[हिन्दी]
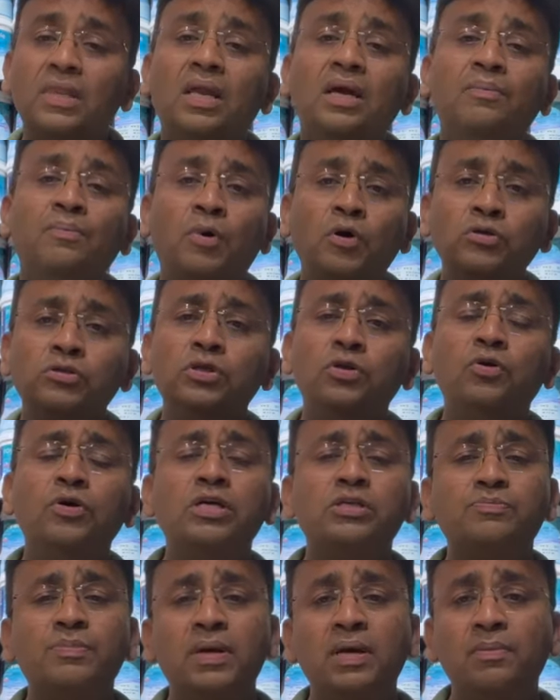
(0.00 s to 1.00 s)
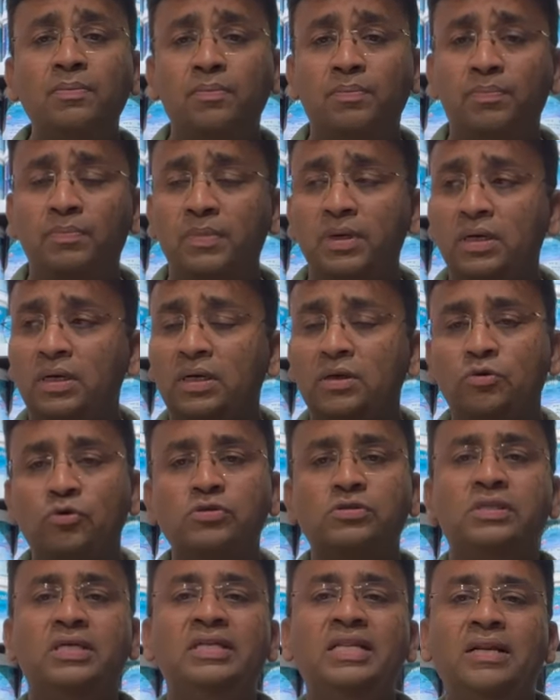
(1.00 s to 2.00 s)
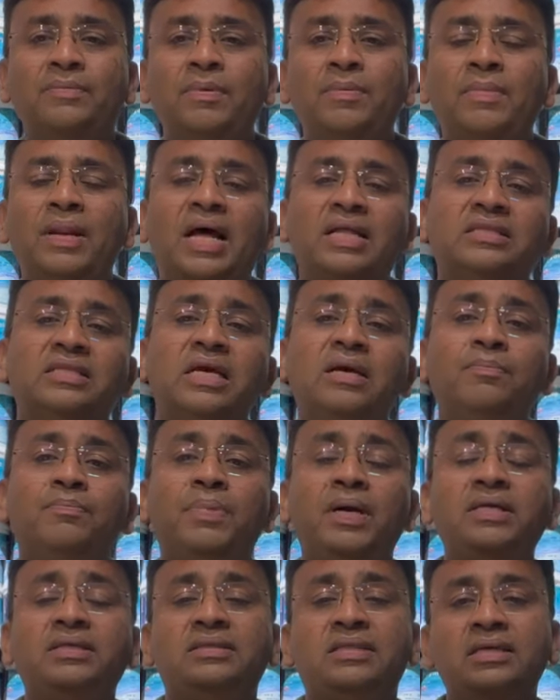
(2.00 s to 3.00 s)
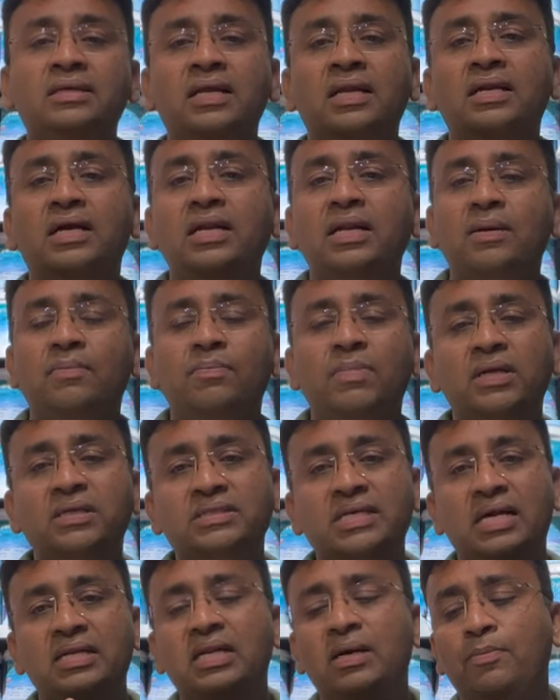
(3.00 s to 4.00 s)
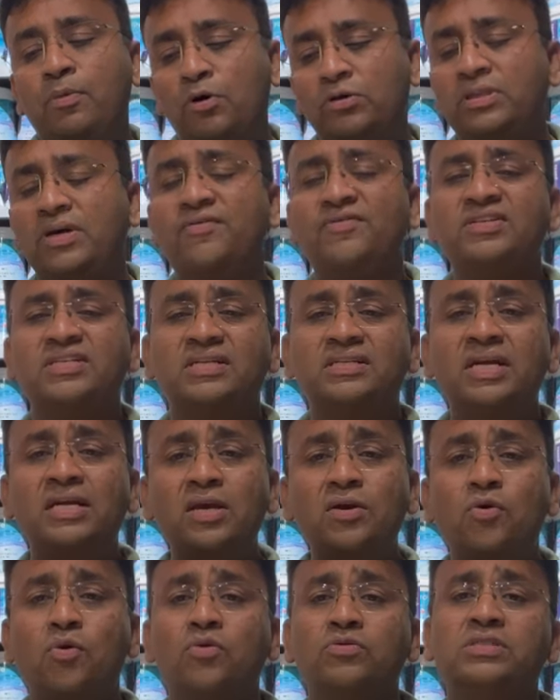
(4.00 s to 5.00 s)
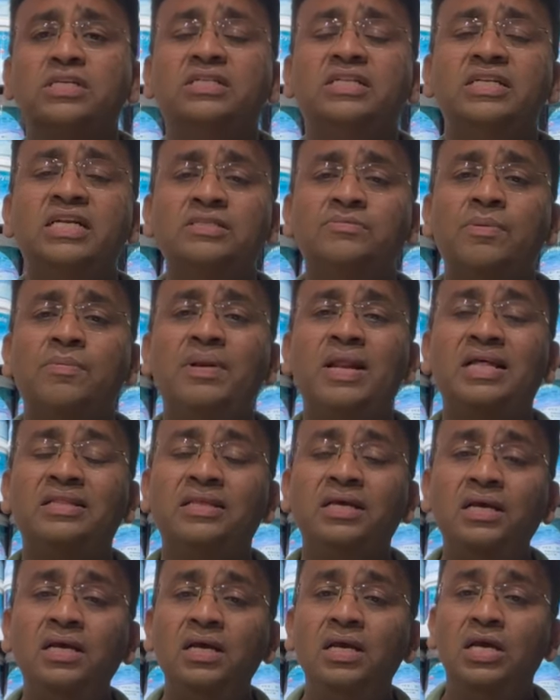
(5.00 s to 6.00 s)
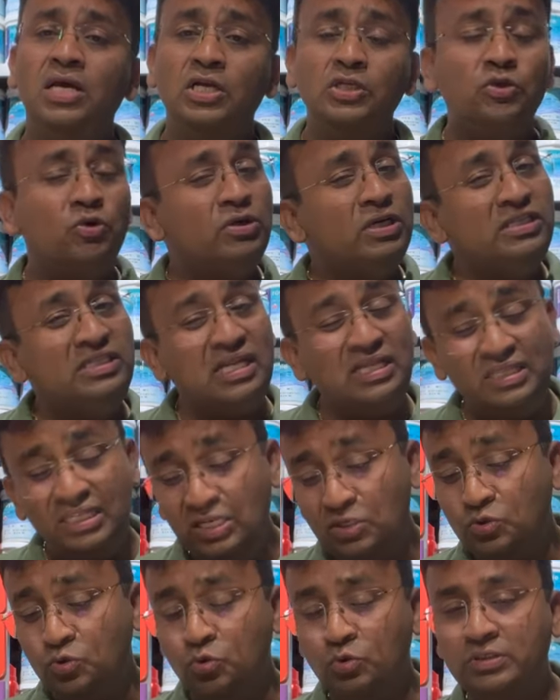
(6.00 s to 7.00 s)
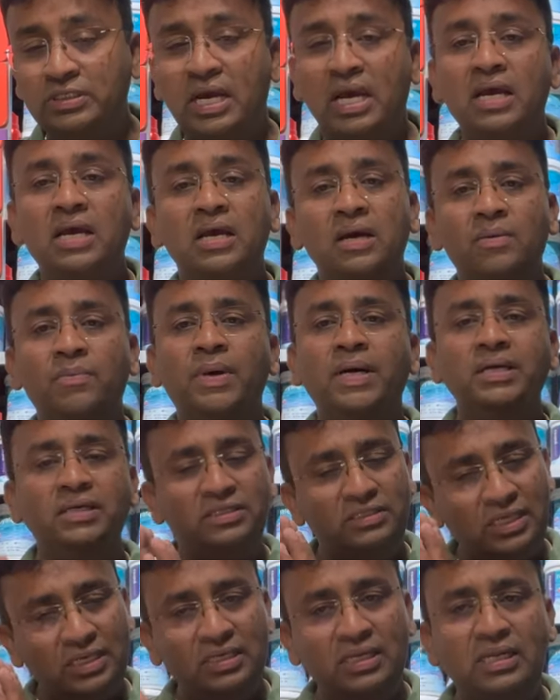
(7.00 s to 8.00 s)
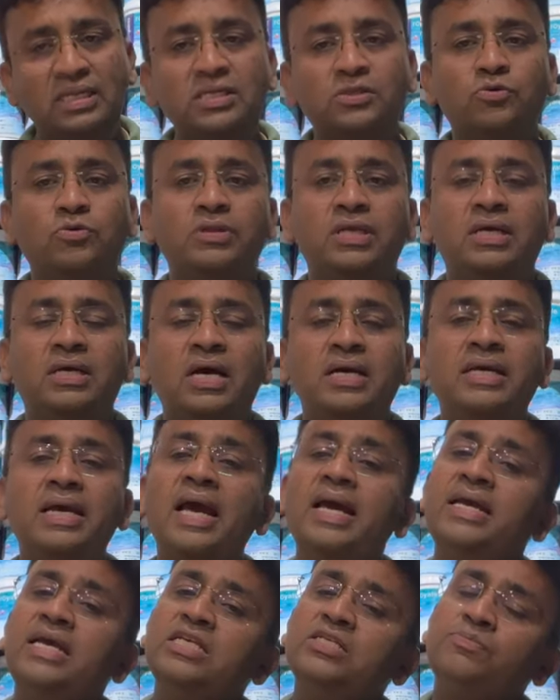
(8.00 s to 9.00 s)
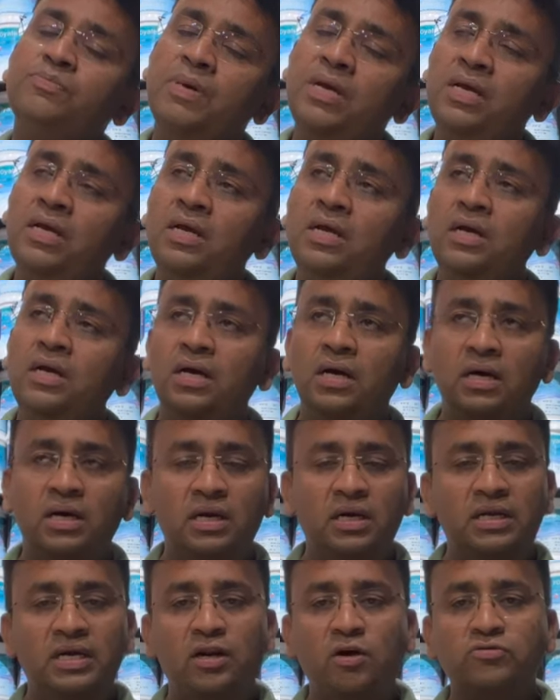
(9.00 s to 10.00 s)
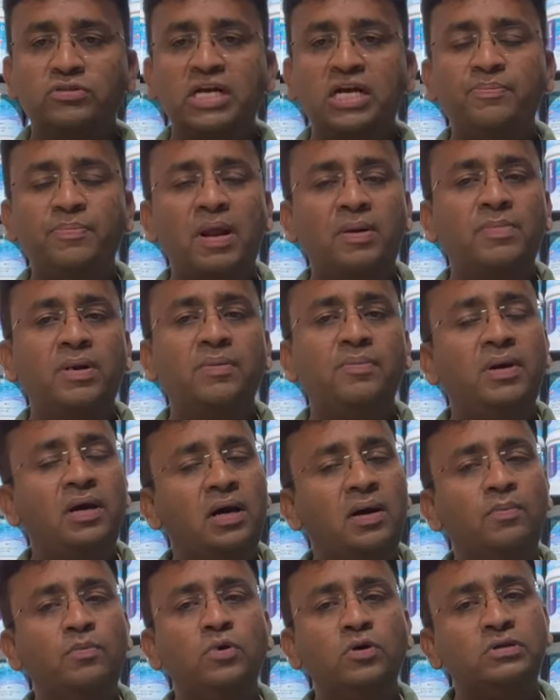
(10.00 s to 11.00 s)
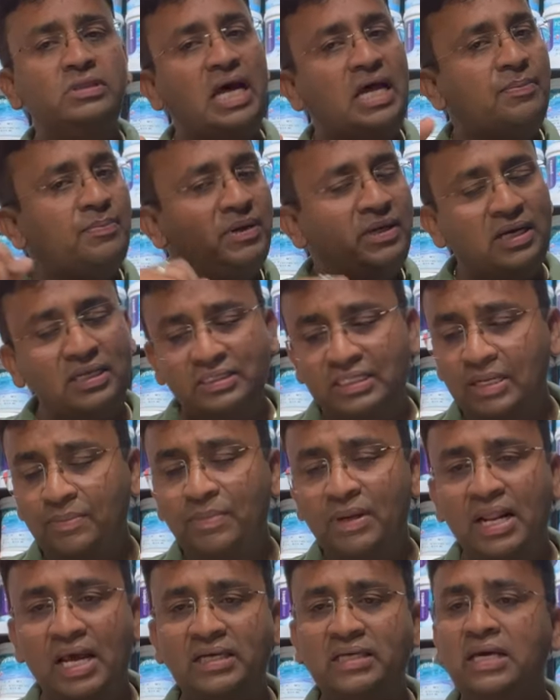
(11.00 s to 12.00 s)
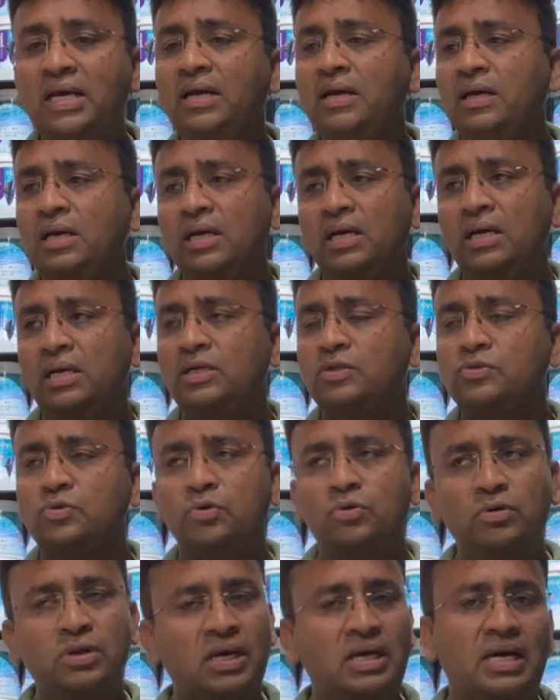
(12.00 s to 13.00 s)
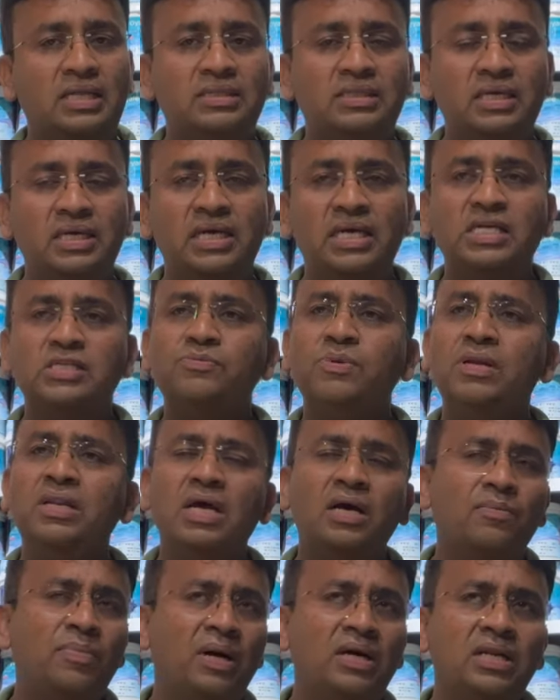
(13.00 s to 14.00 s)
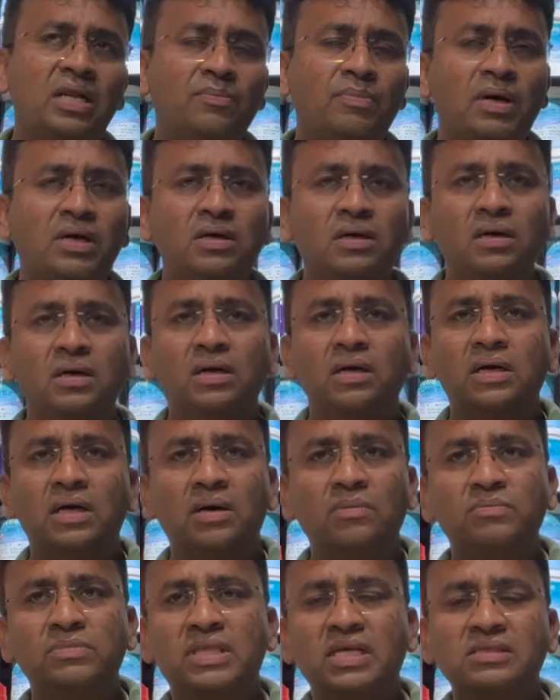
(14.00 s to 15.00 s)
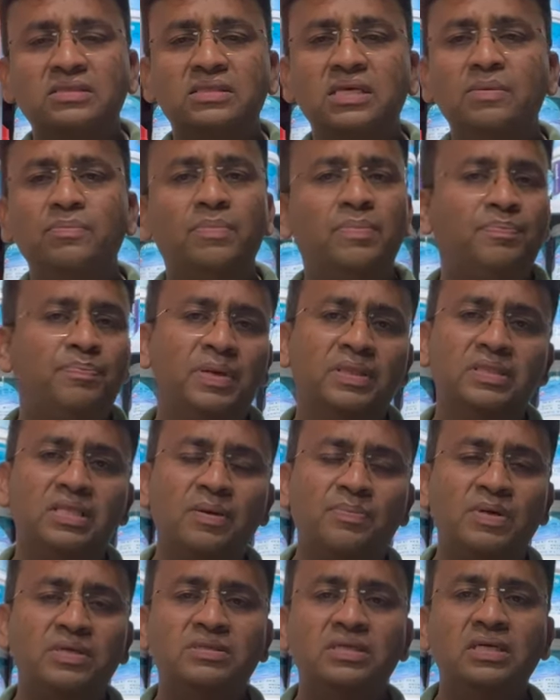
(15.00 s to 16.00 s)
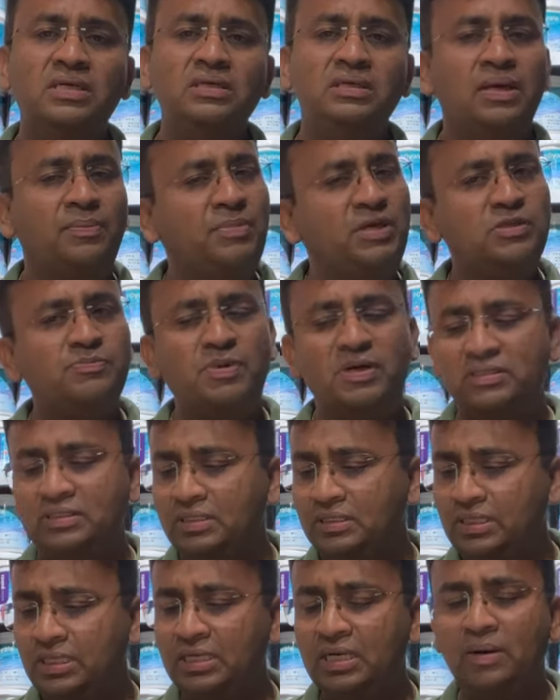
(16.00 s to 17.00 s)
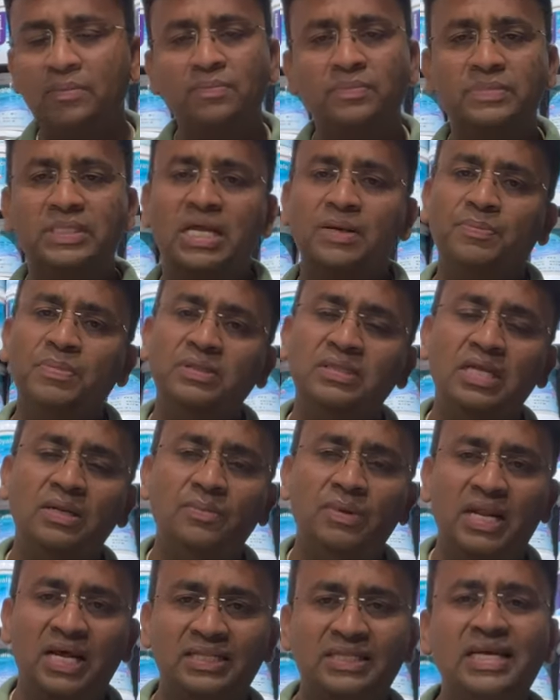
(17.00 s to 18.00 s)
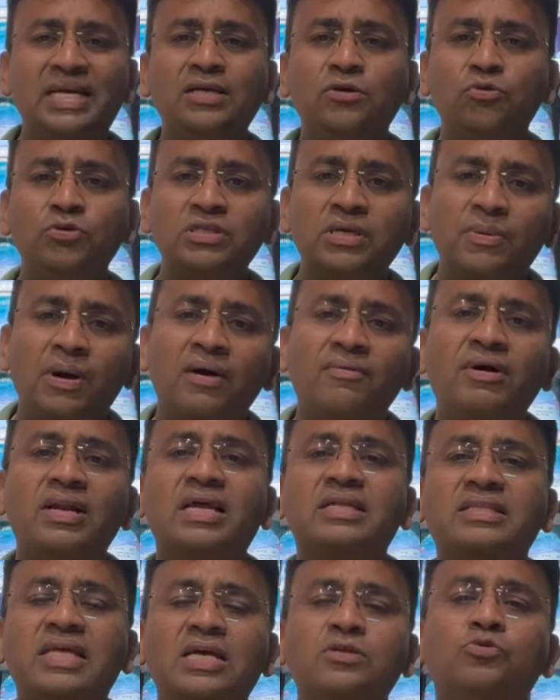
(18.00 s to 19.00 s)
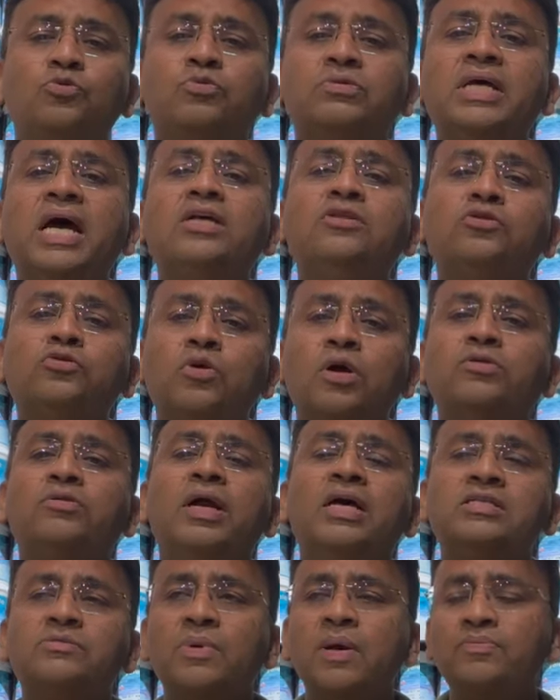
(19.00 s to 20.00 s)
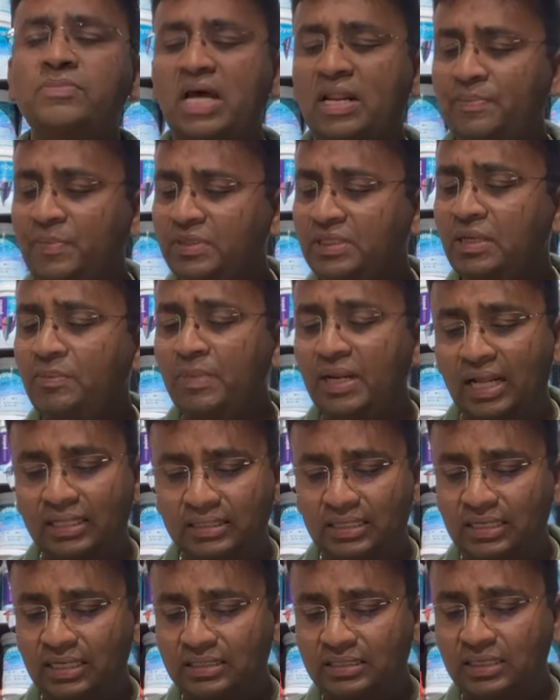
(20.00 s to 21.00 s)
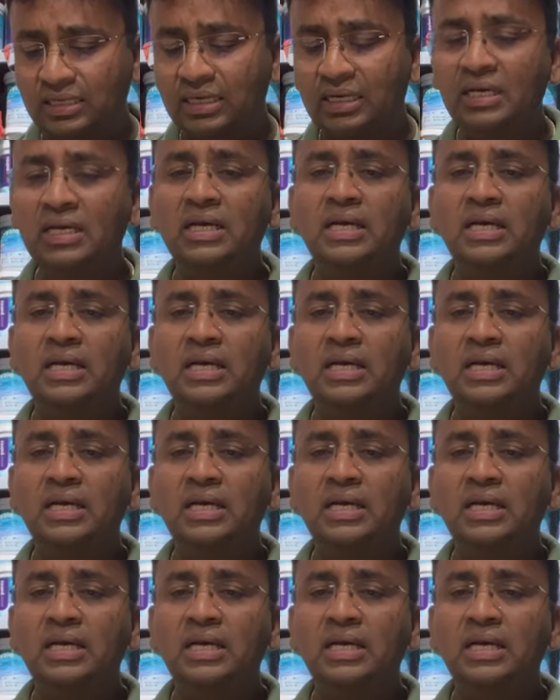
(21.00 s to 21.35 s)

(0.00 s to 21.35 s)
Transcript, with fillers: बहुत से लोग इसमें कुछ थिनर भी मिलाते हैं बट थिनर का नंबर जानना बहुत आवश्यक है कि कौन सा थिनर इसमें मिलाते हैं जो कि जल्दी सूख जाए बट जनरली इसको देखा गया है कि इसमें रेड ऑक्साइड प्राइमर में हम लोग तारपिन का तेल मिला के इसको लगाते हैं इसमें लगभग लगभग हम 10 से 15 परसेंट या 20 परसेंट तक हम तारपिन तेल मिलाते हैं क्योंकि जब हवा लगता है सूखता है तो थोड़ा थोड़ा इसमें हम तारपिन तेल मिलाते रहते हैं